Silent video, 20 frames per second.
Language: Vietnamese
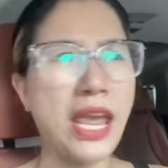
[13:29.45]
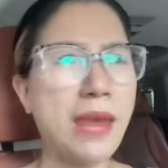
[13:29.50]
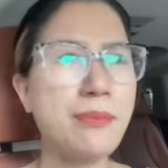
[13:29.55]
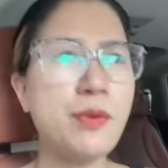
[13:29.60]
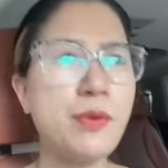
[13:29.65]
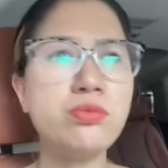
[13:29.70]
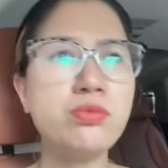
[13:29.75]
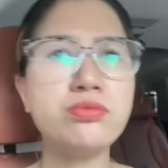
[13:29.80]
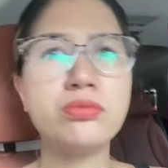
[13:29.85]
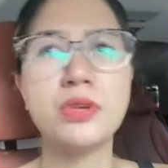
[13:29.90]
Em
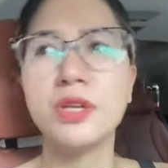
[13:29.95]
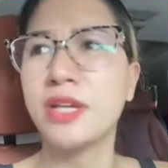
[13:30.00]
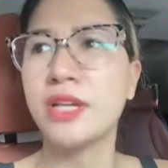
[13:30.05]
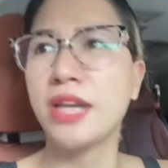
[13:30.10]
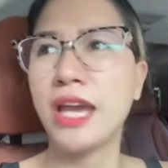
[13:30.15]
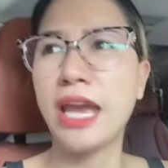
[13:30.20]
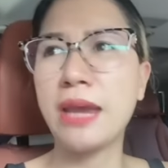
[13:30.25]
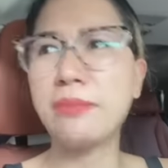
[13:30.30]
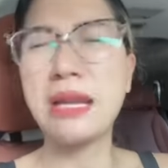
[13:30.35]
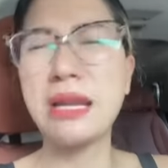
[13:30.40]
không,
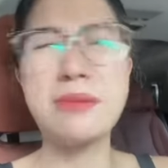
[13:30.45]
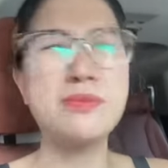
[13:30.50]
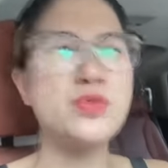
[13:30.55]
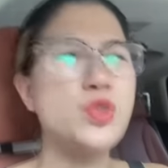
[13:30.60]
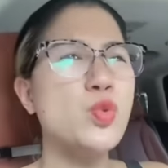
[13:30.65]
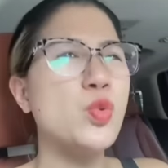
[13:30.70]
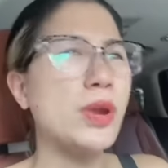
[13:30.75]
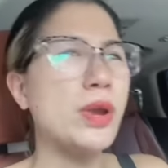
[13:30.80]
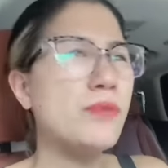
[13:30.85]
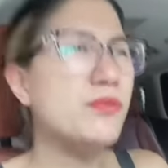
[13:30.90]
em làm
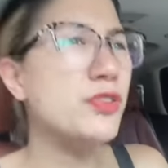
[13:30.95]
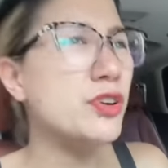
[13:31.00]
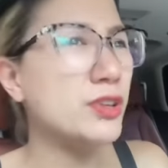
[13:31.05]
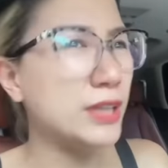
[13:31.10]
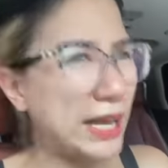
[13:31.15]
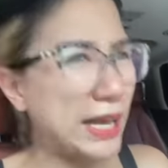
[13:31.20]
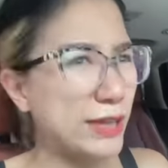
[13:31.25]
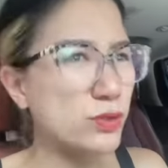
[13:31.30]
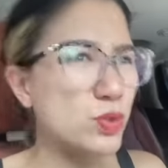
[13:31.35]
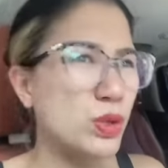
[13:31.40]
chủ, em
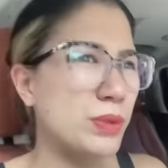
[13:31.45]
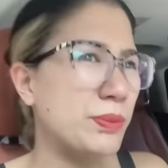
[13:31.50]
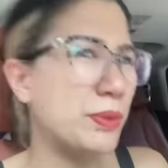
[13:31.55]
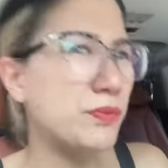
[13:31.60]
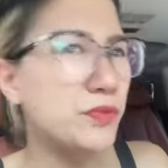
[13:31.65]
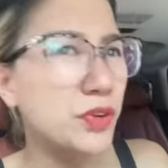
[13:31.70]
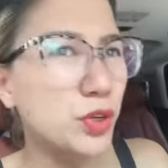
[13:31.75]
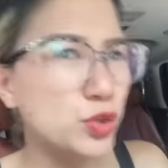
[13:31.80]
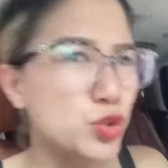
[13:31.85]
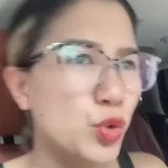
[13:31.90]
vừa live stream,
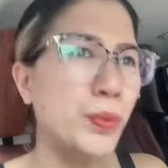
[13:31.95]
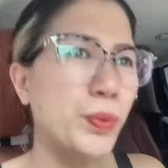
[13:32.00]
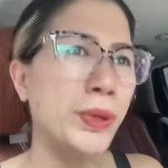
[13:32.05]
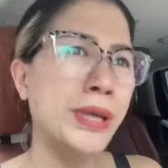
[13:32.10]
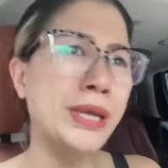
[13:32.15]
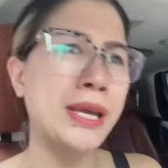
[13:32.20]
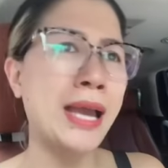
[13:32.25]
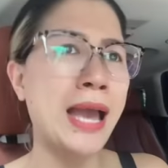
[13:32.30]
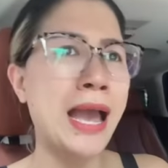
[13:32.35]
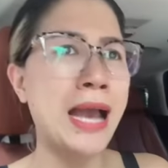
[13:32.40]
em vừa chụp
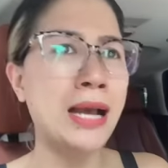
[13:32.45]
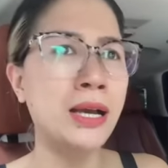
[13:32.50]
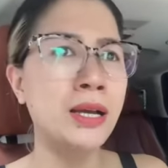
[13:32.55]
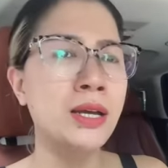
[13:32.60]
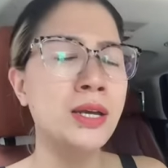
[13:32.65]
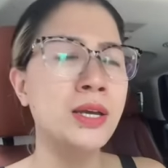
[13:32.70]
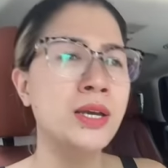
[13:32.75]
hình hàng,